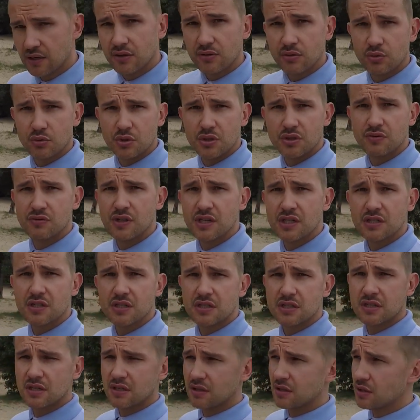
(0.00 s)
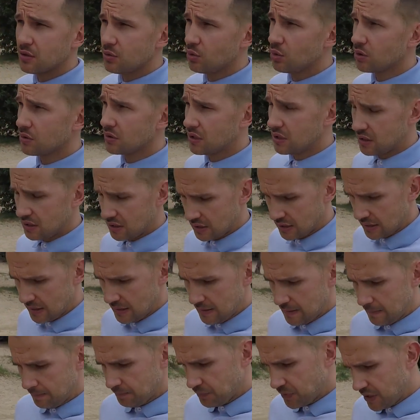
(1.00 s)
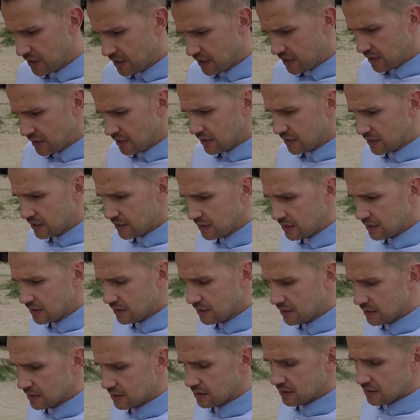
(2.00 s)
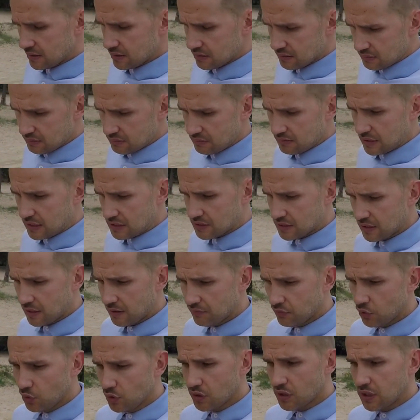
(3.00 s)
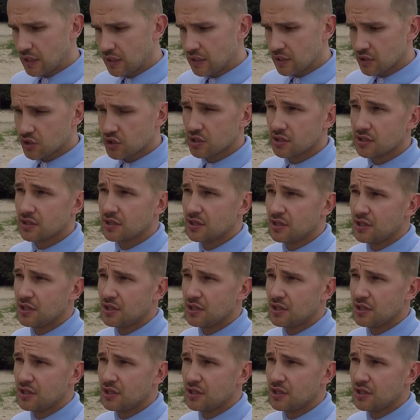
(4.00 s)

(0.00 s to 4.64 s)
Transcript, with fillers: ну, известность этой гонки. И э, основной, конечно,